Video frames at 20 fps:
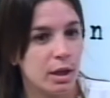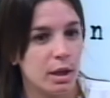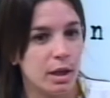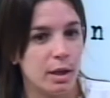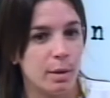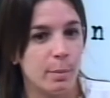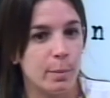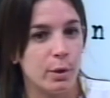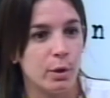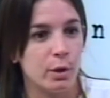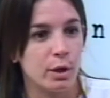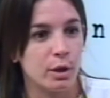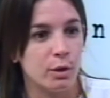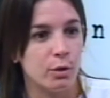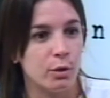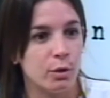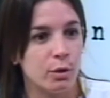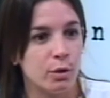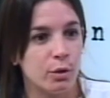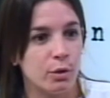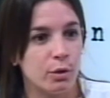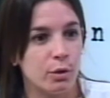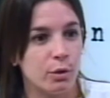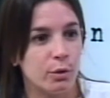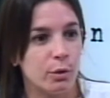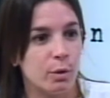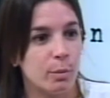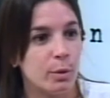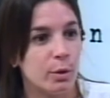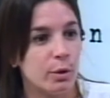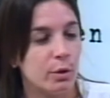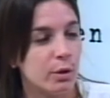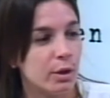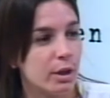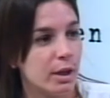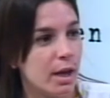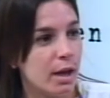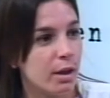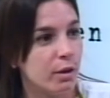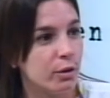eh, pero que no, hemos
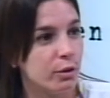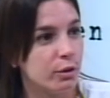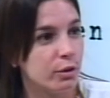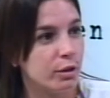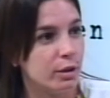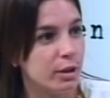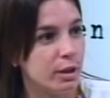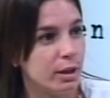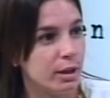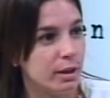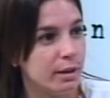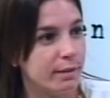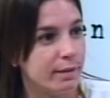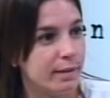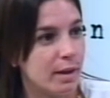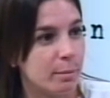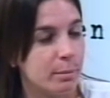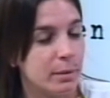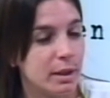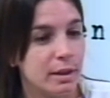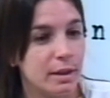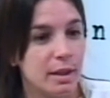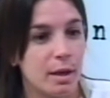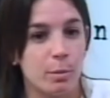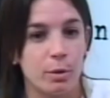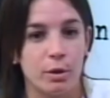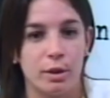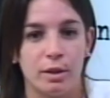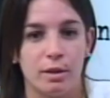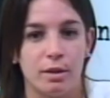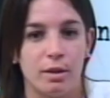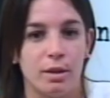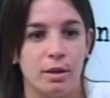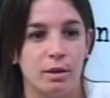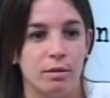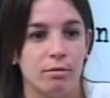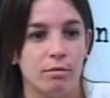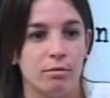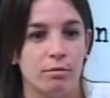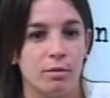logrado eh, también, digamos,
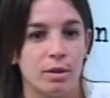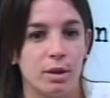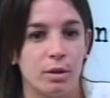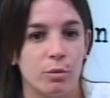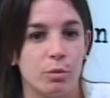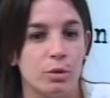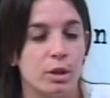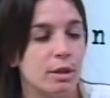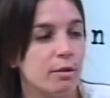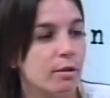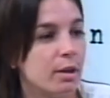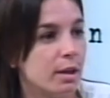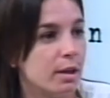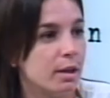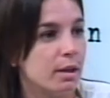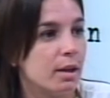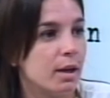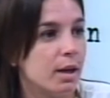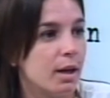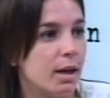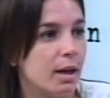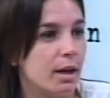en, un nivel,